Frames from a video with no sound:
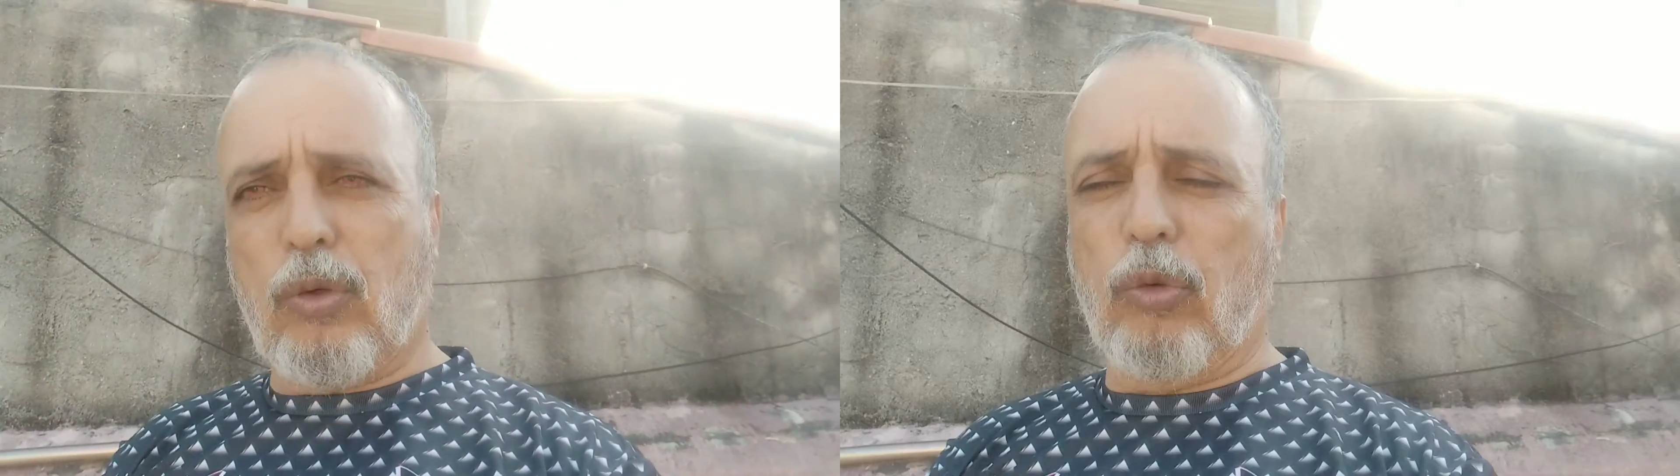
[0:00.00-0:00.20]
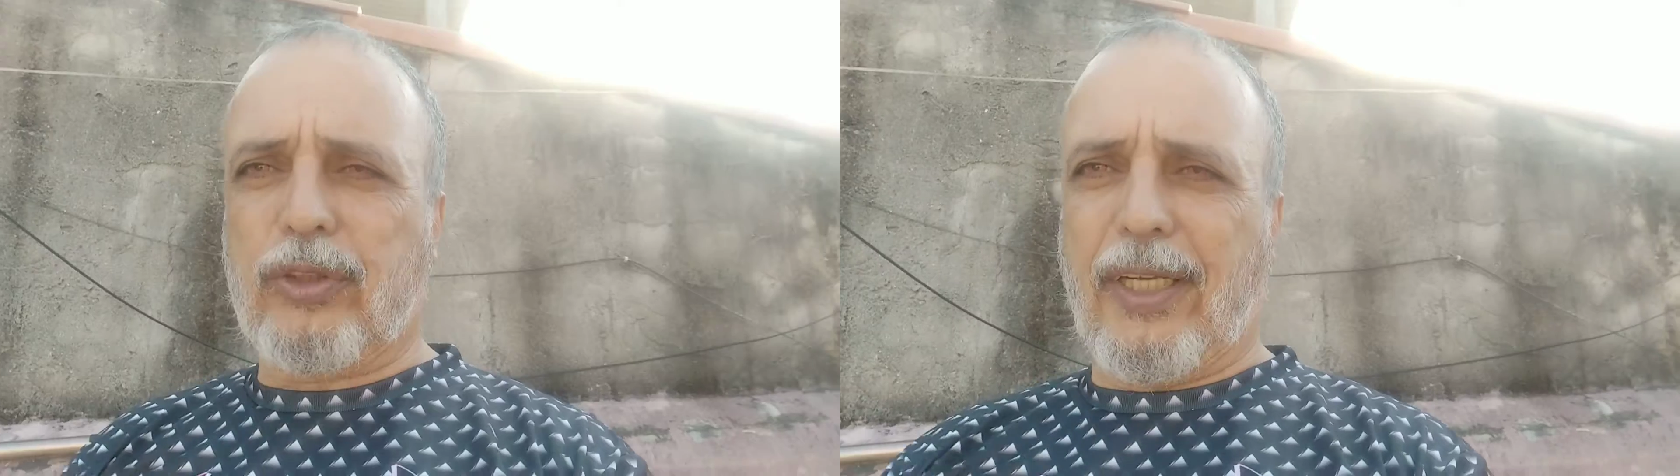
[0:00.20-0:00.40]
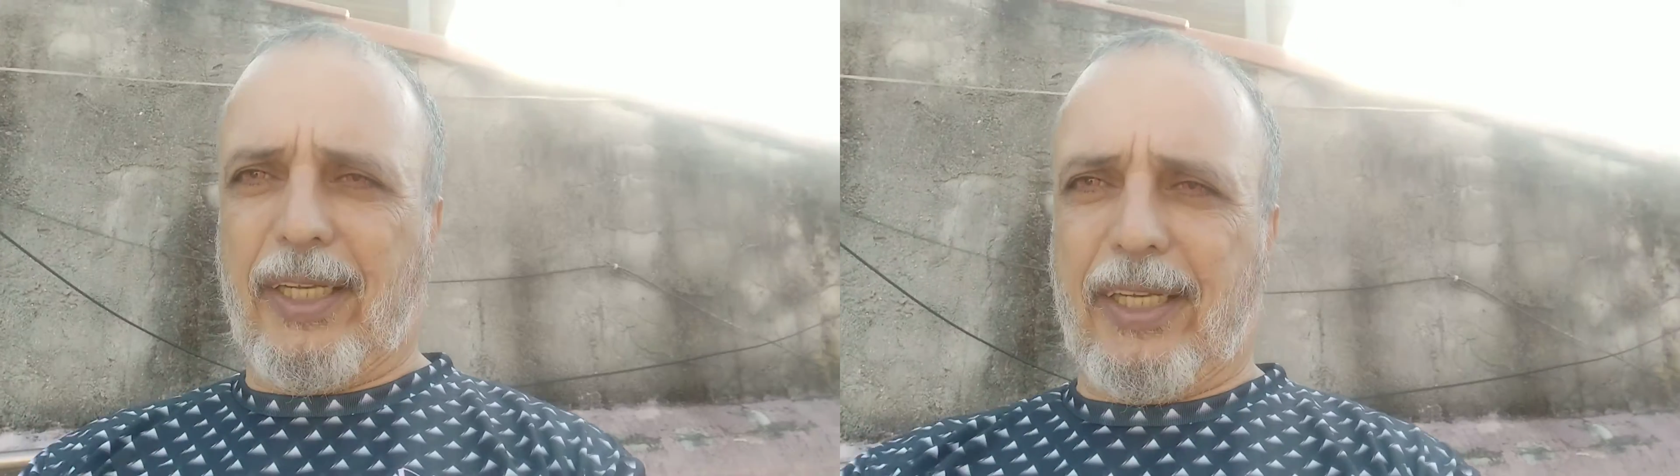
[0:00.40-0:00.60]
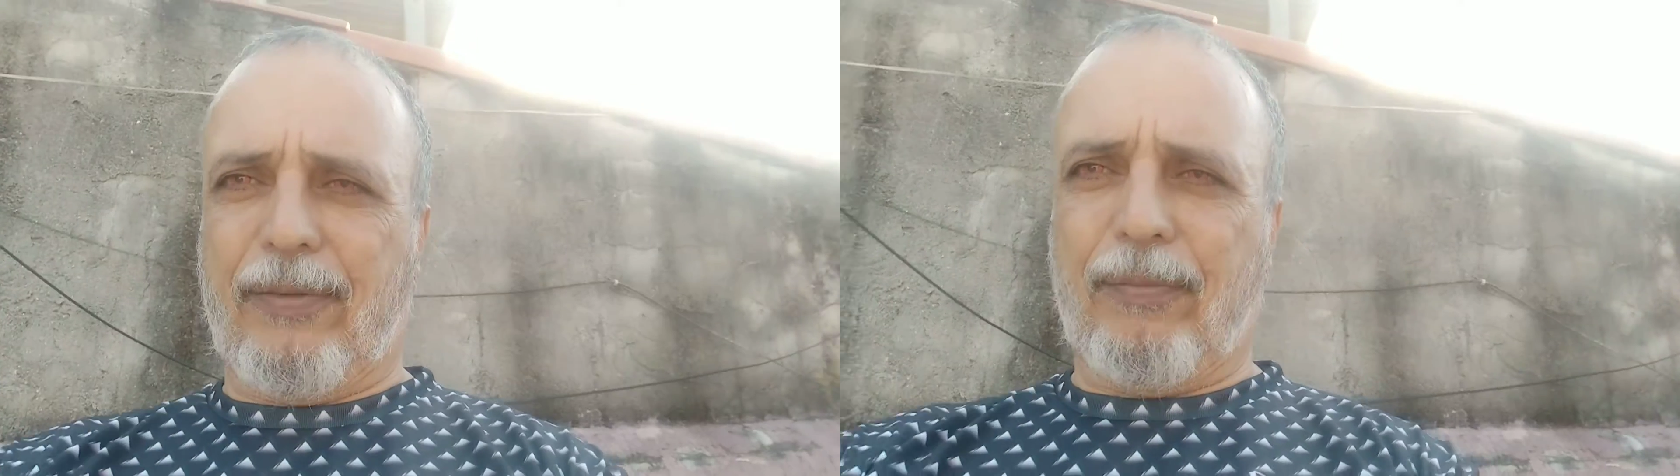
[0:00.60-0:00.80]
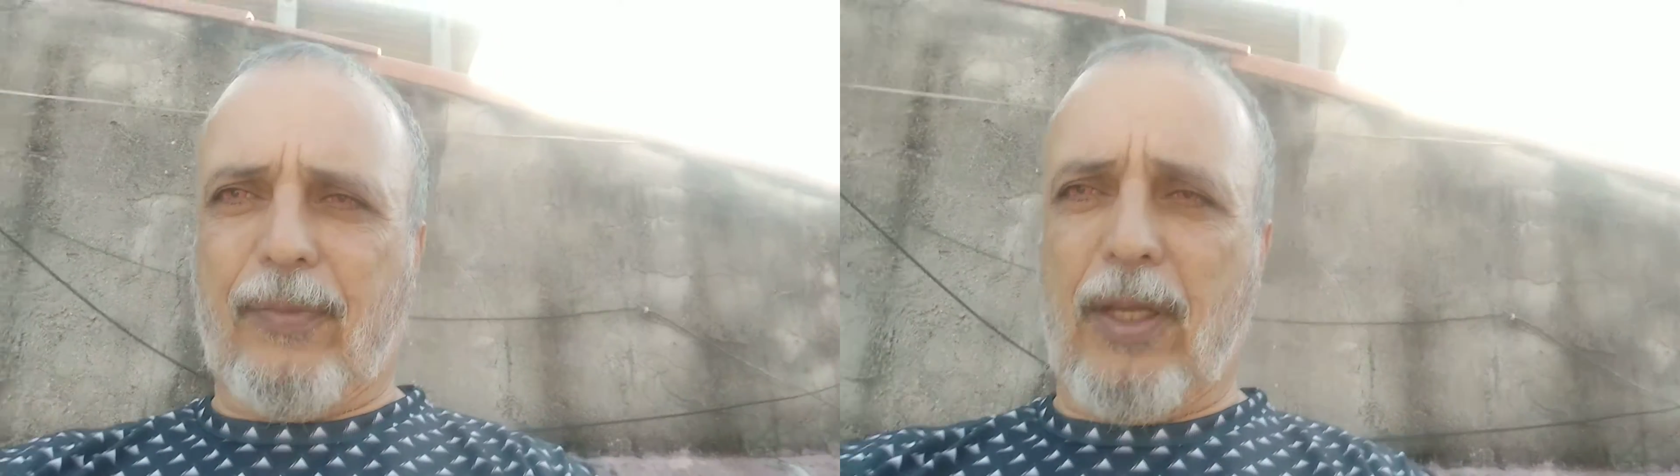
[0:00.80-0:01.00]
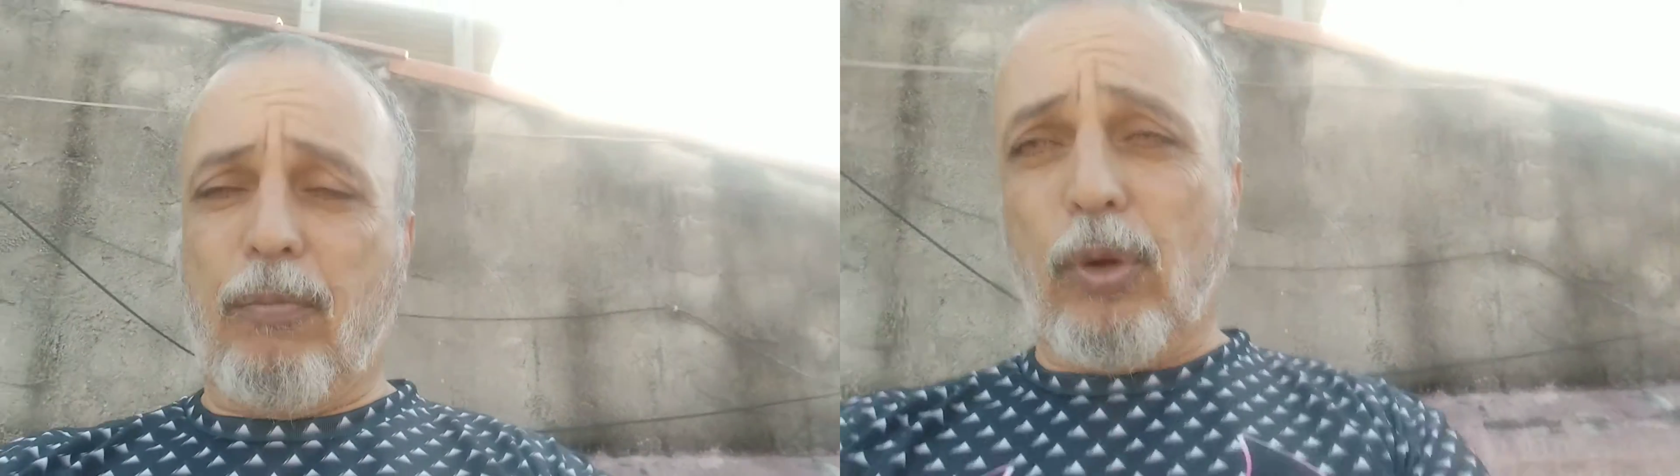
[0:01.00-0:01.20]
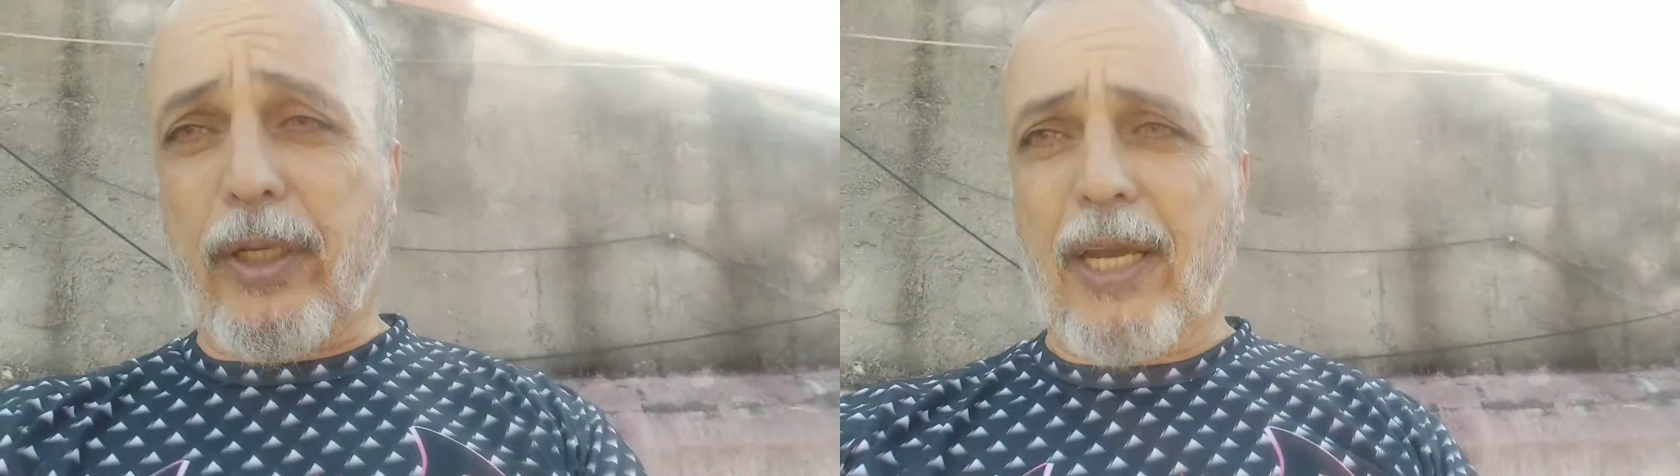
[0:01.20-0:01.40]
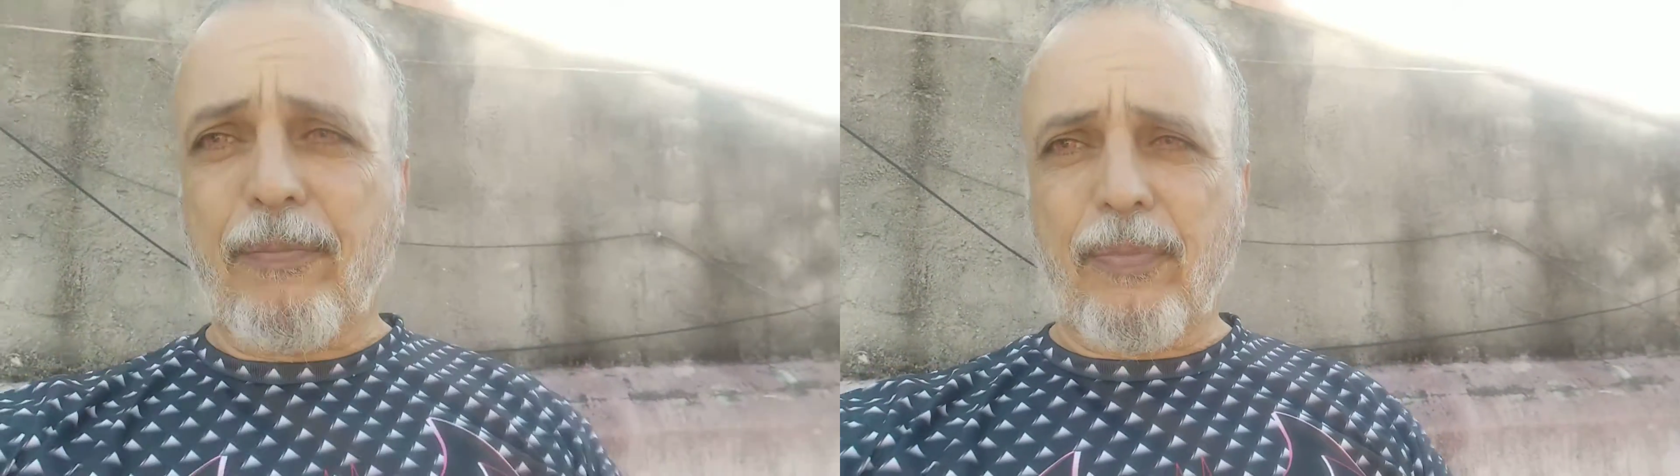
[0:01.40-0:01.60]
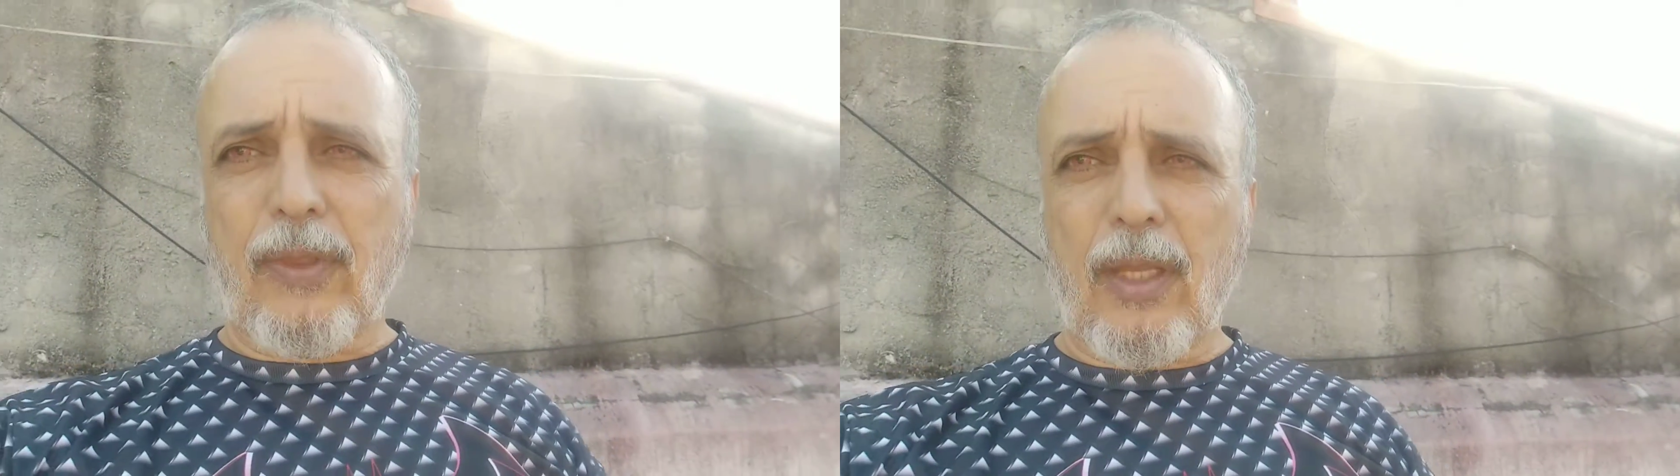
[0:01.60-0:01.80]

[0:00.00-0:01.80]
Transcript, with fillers: consegue. Por quê?